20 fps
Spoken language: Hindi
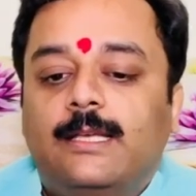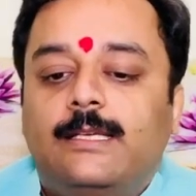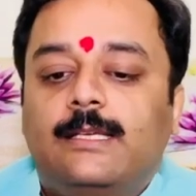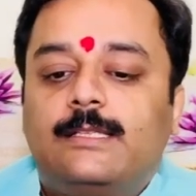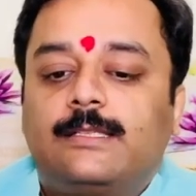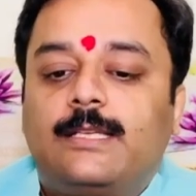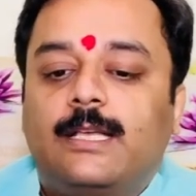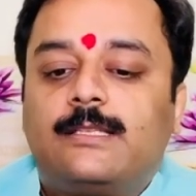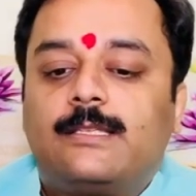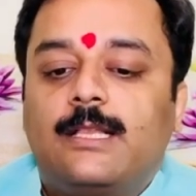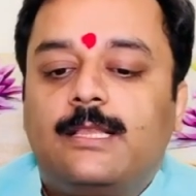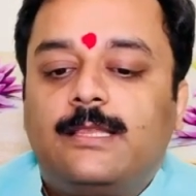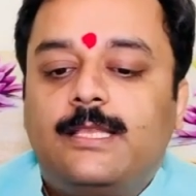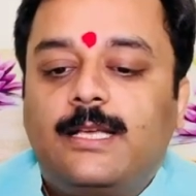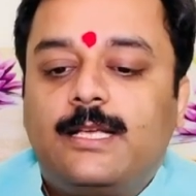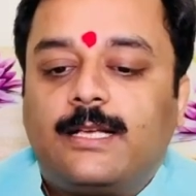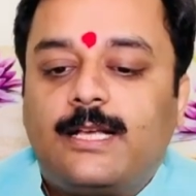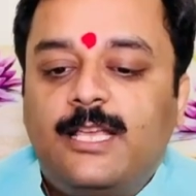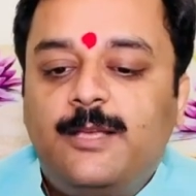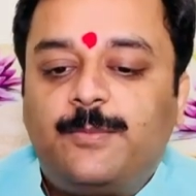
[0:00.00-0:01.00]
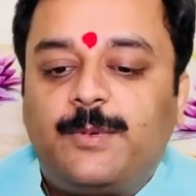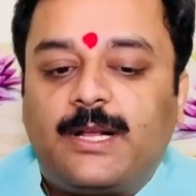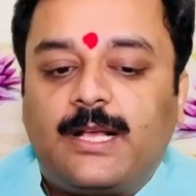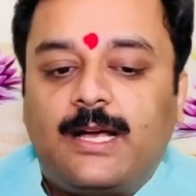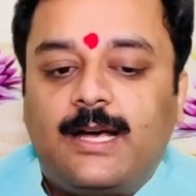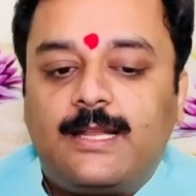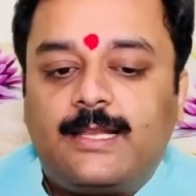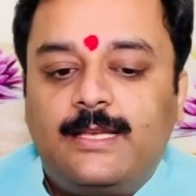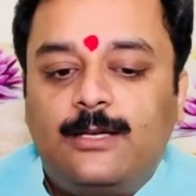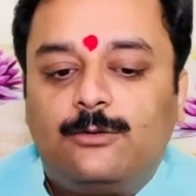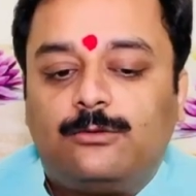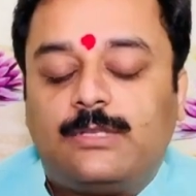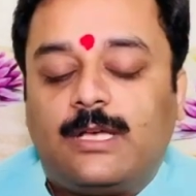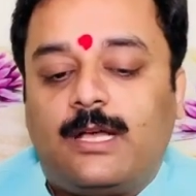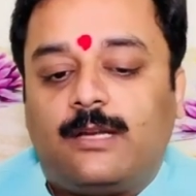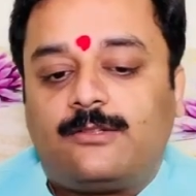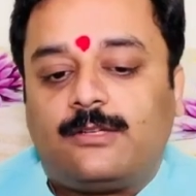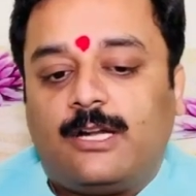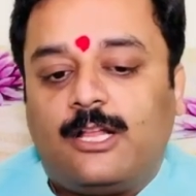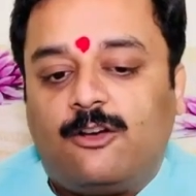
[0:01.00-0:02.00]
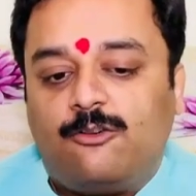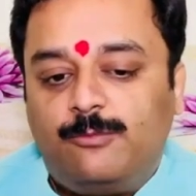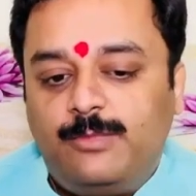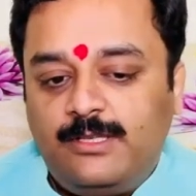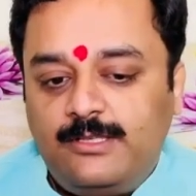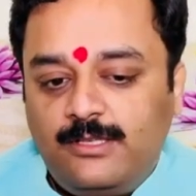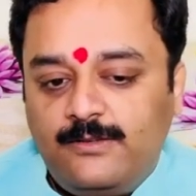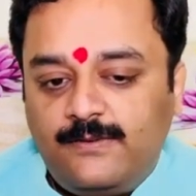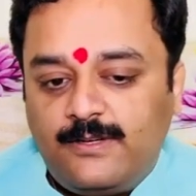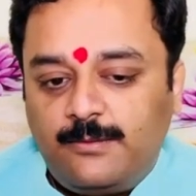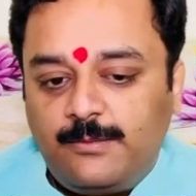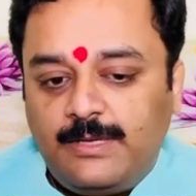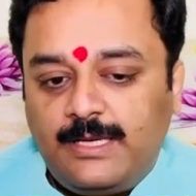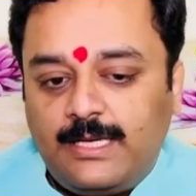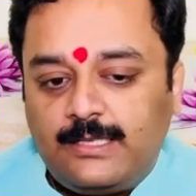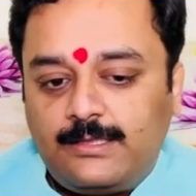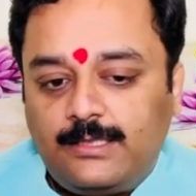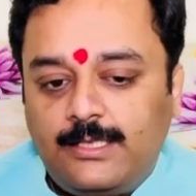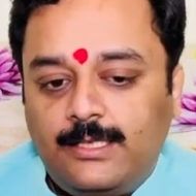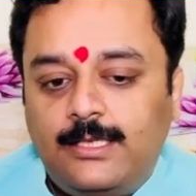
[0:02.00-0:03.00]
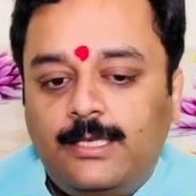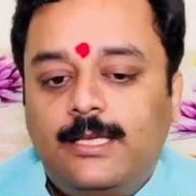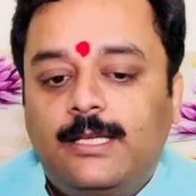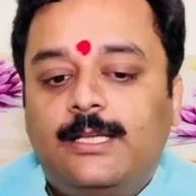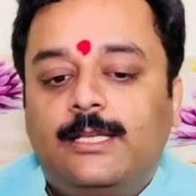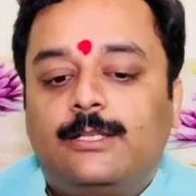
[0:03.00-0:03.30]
इसके चलते कई प्रकार के उतार चढ़ाव भी जीवन में आते हैं